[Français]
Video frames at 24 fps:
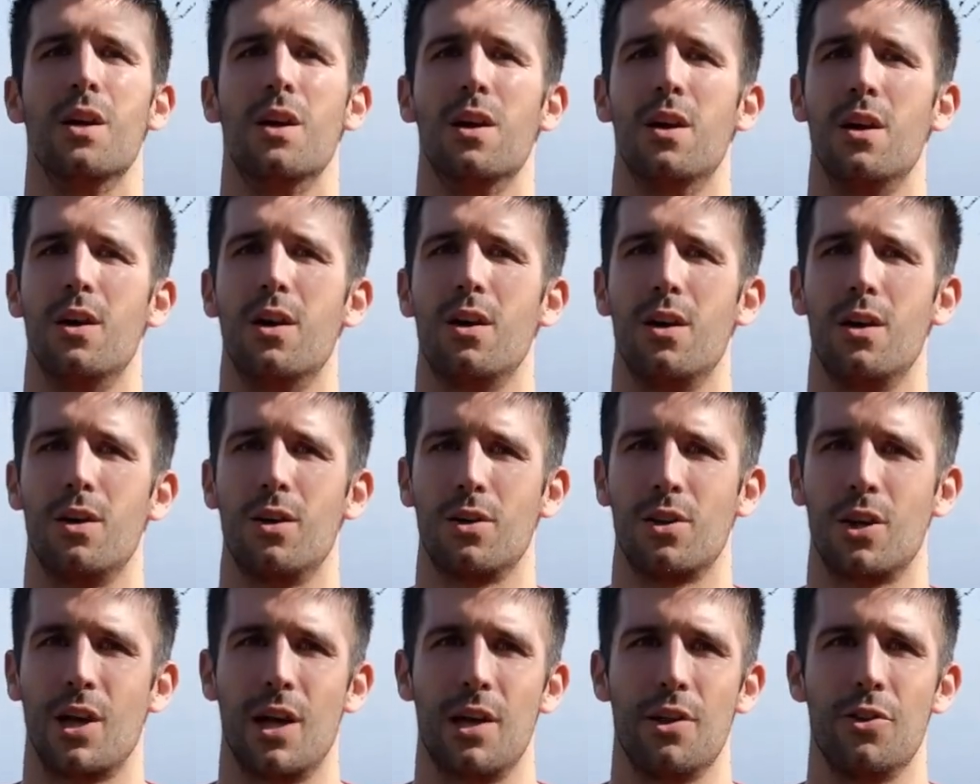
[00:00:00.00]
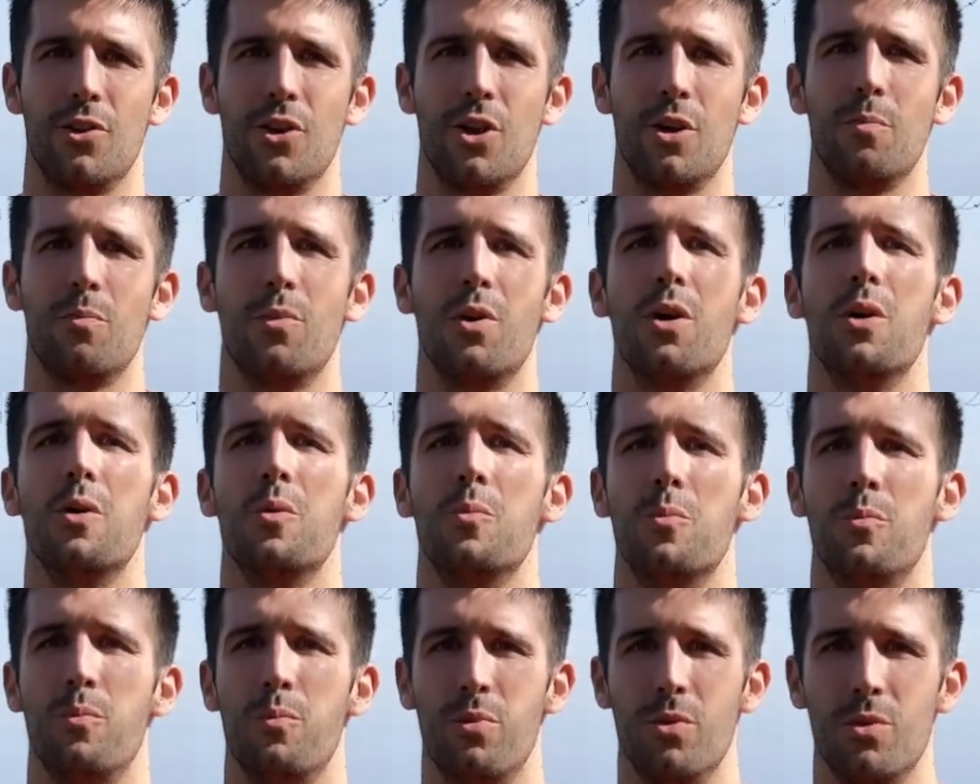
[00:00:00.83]
euh, qu'un homme
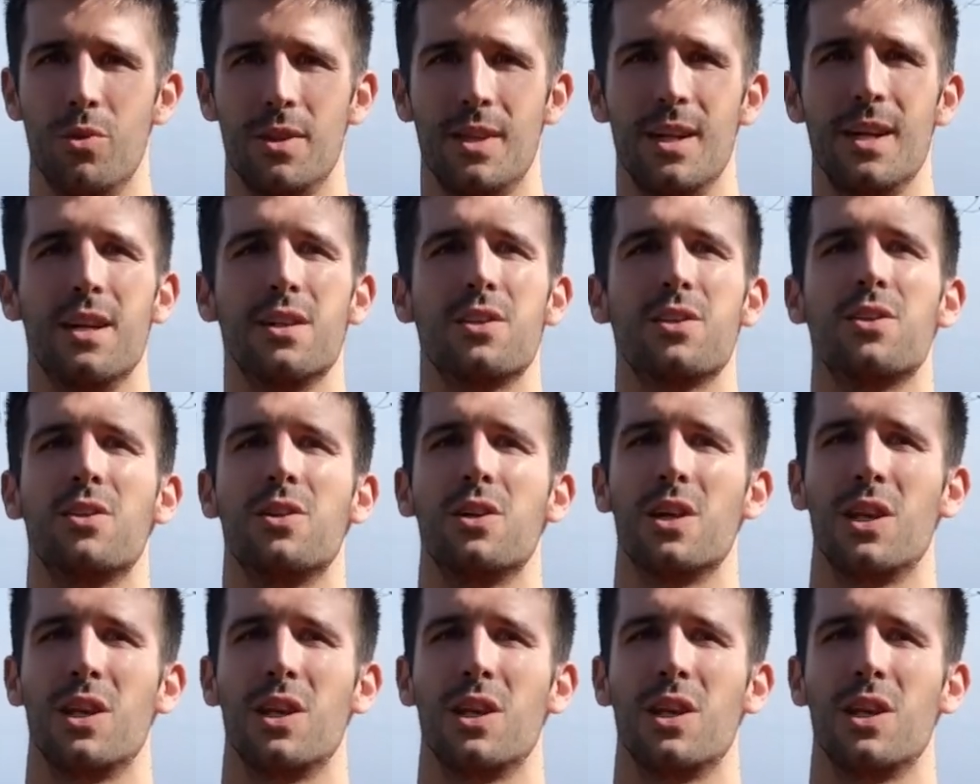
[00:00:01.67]
peut être